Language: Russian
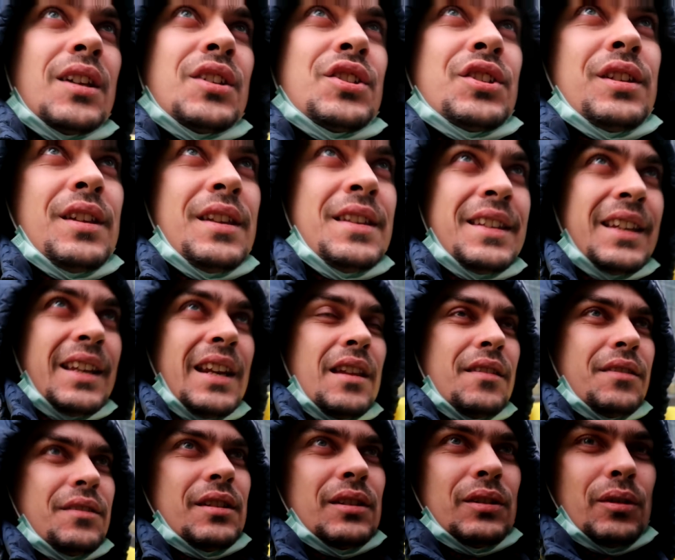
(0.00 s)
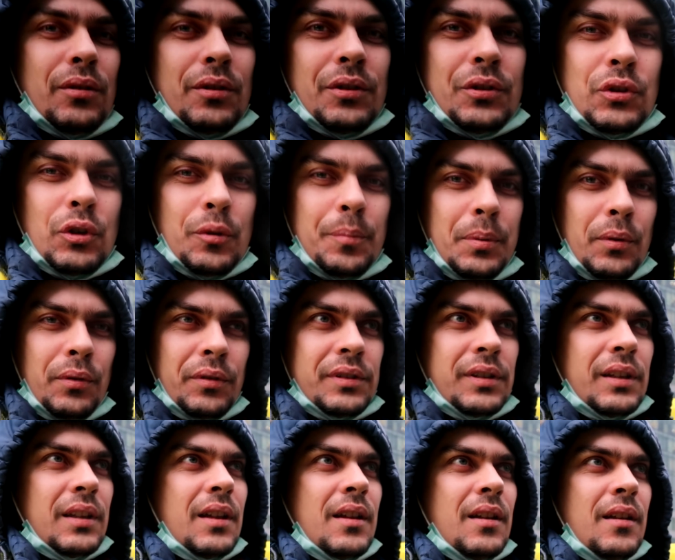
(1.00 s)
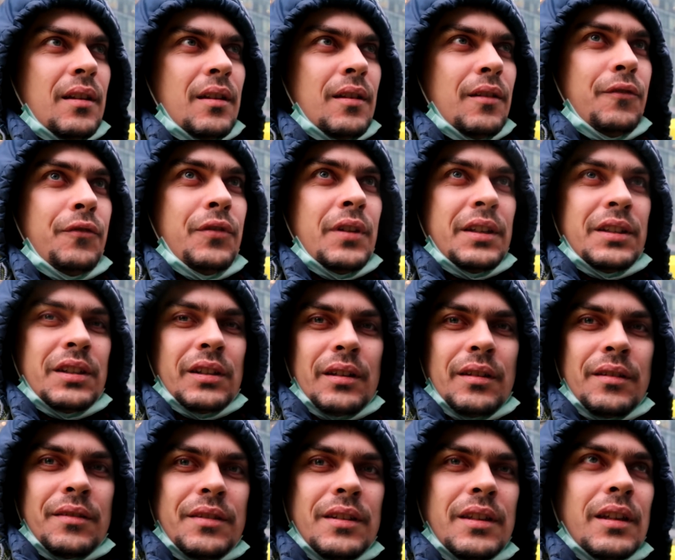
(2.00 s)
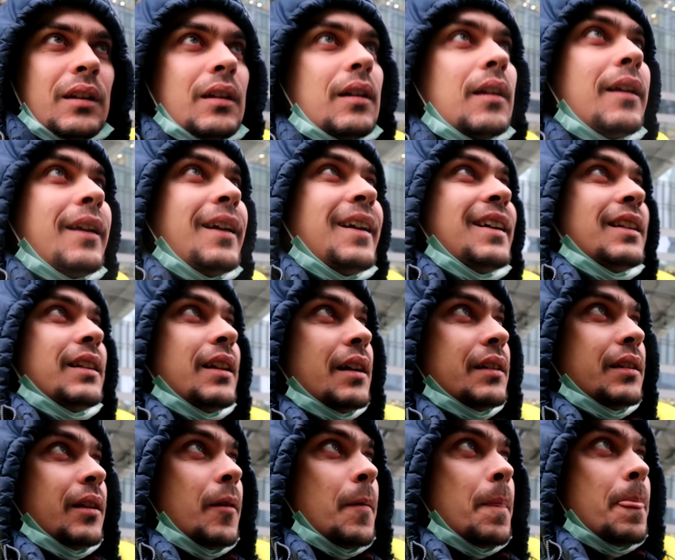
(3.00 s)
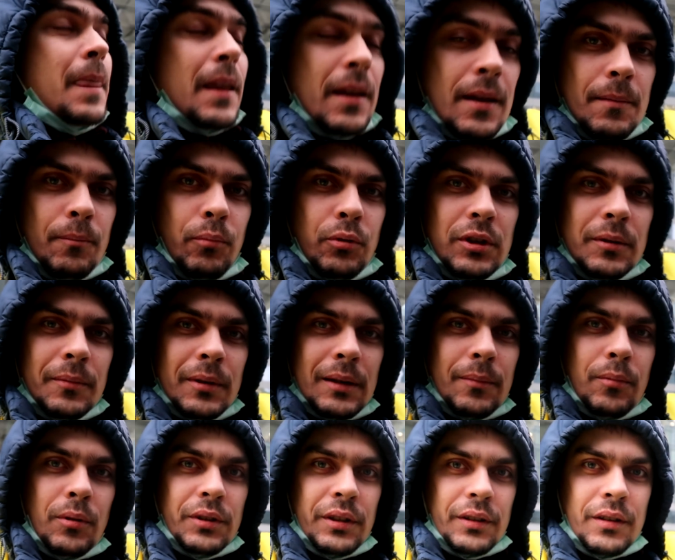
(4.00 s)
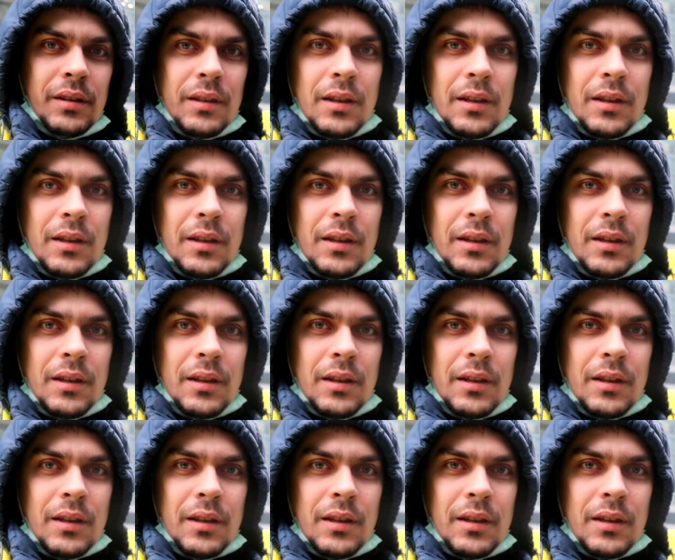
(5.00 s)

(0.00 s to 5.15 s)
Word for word: даже интереснее, но еще плюс ветер и снег. Ладно, будем работать.